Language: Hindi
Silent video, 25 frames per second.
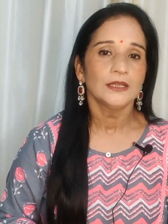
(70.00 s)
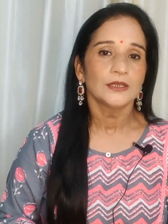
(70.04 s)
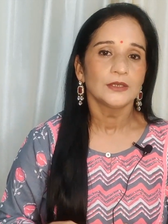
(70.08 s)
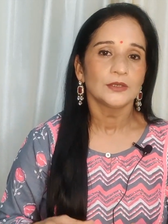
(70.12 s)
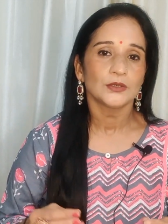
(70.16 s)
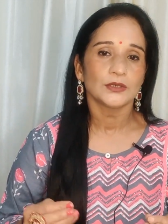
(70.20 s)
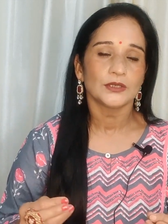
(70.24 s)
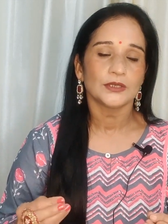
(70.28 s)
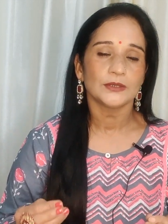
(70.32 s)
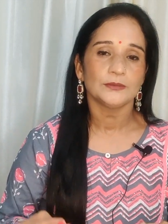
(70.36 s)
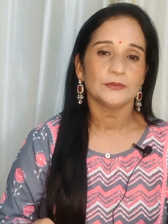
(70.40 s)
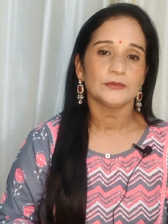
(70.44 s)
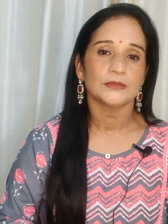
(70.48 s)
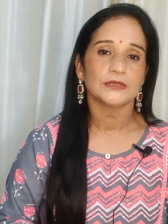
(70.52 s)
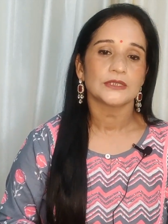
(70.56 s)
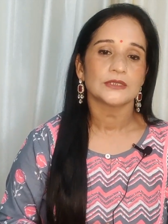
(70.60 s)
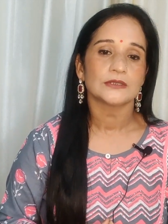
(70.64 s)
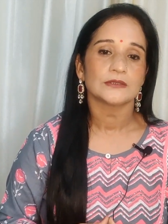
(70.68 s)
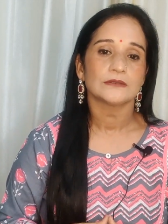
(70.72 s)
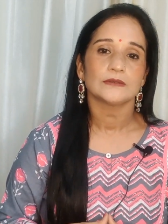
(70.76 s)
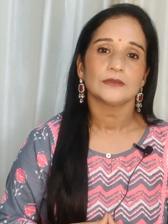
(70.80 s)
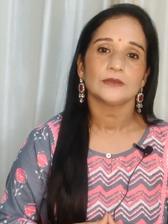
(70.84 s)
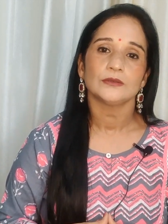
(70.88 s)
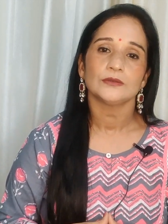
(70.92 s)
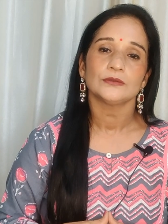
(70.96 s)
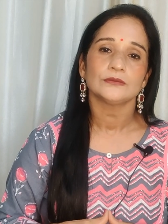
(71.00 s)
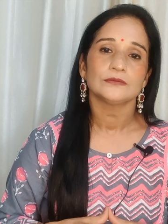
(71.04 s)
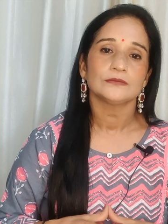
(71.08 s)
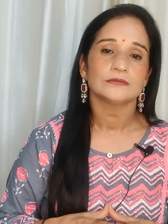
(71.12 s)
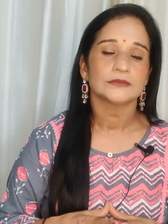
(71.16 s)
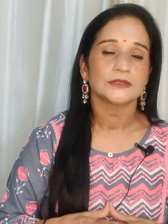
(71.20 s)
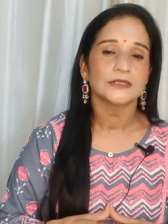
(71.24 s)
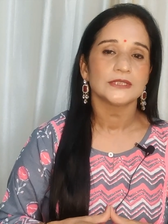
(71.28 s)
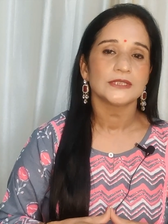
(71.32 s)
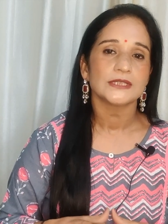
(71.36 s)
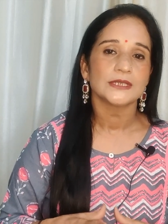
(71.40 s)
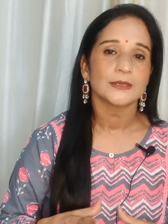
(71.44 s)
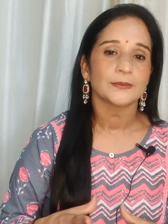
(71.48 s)
क्योंकि मस और
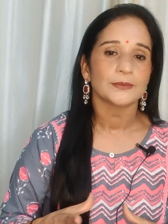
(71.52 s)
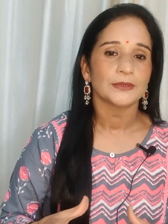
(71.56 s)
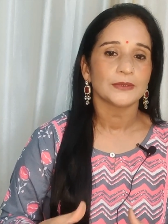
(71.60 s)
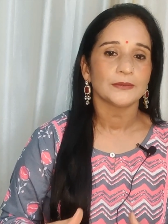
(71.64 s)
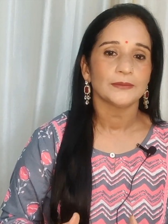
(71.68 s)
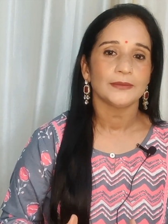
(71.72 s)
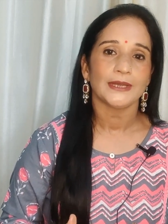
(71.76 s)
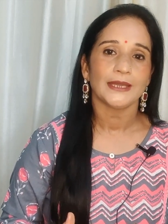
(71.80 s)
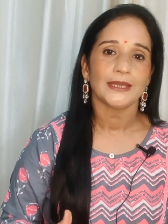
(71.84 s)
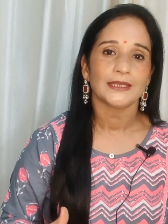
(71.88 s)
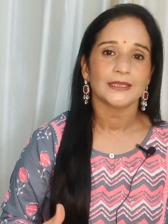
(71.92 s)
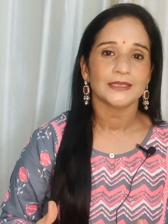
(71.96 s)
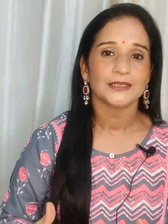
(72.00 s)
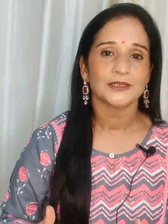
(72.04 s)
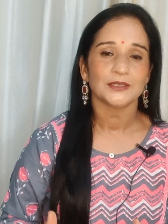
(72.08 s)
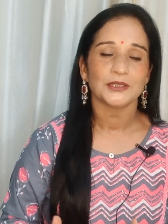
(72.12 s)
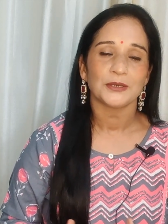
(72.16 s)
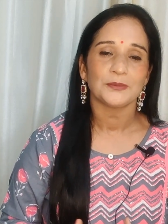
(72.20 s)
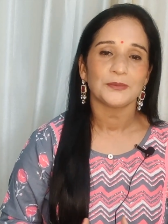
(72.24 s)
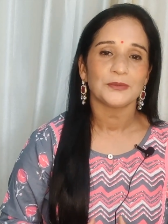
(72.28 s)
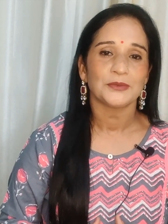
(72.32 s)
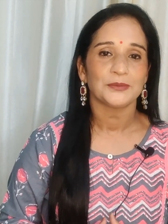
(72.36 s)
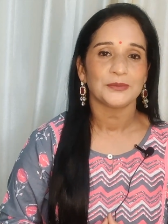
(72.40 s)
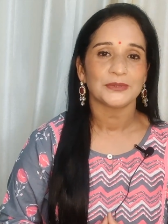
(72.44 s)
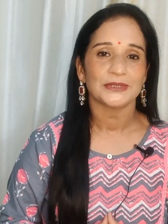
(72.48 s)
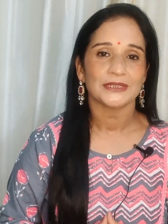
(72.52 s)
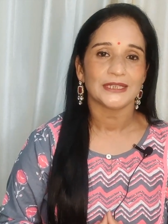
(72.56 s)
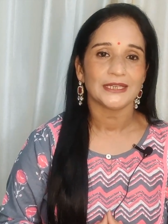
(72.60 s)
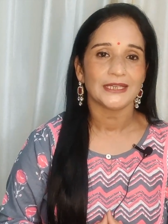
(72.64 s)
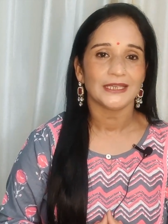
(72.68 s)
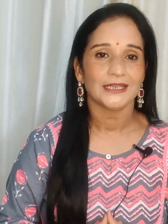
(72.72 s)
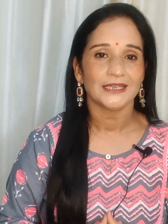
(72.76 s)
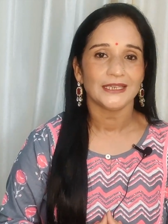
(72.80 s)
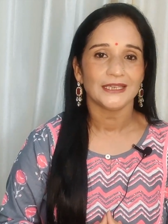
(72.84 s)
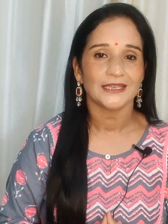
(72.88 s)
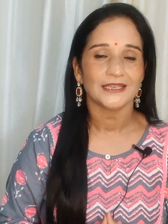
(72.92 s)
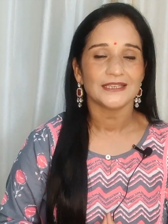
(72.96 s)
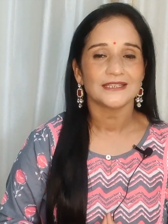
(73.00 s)
इन सब के फ़ायदे तो आपको पता
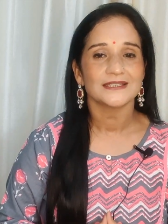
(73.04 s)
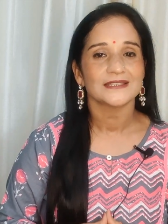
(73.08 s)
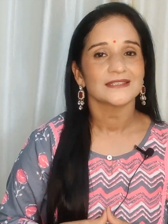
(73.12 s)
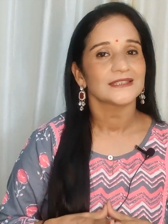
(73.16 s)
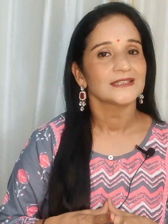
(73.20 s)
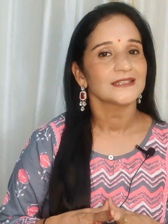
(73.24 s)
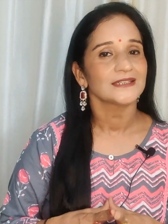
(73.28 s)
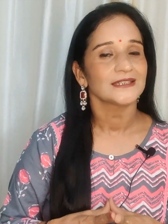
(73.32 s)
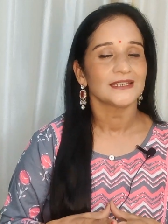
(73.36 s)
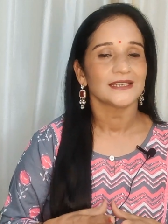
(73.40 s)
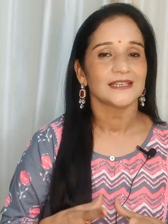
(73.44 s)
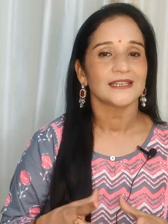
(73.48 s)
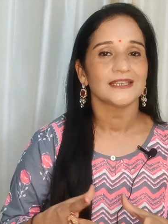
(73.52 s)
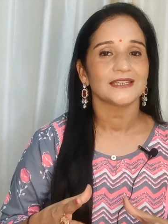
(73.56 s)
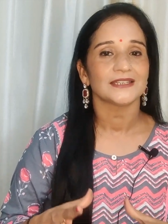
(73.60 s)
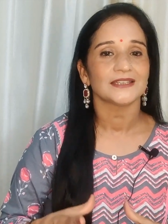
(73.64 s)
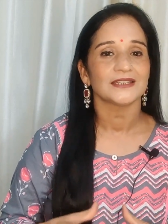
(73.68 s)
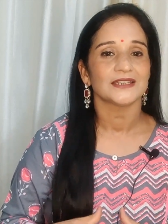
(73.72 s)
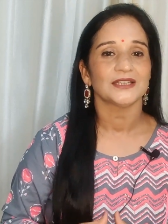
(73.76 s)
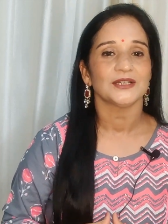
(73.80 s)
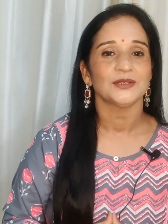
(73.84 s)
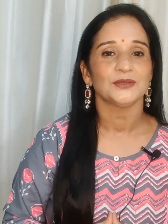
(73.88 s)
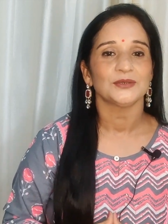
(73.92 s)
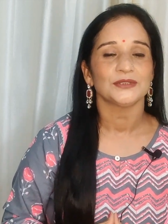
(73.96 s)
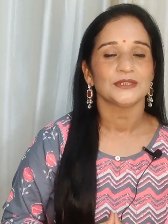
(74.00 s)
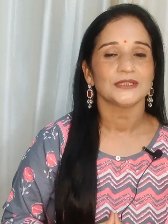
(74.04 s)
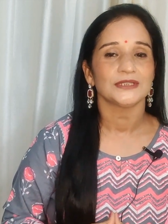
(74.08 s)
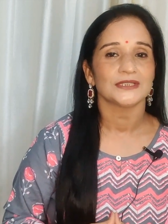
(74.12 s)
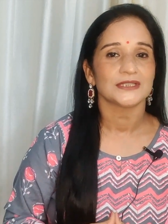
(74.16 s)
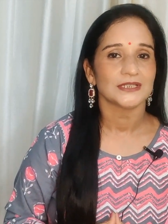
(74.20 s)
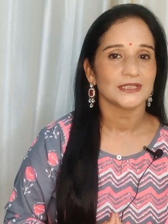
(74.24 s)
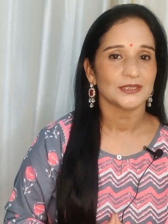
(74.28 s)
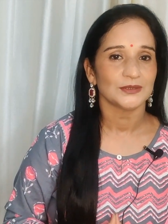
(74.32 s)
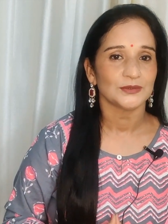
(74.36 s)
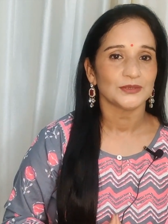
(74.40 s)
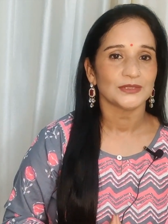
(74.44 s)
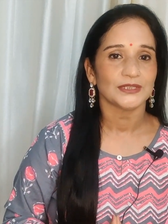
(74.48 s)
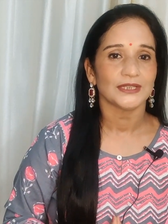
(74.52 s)
ही है कि स्किन के लिए कितना
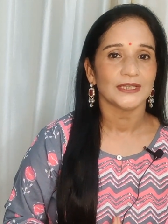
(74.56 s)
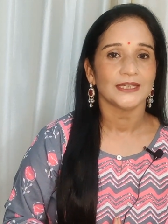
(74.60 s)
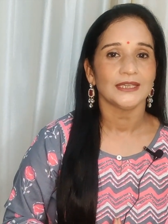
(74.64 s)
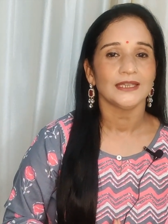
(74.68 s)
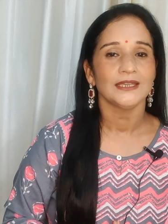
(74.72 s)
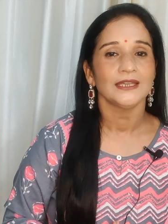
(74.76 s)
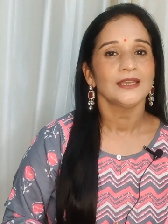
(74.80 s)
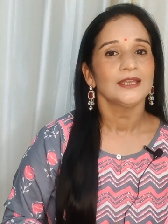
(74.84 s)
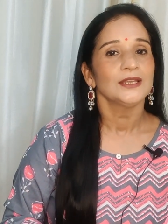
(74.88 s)
अच्छा होता है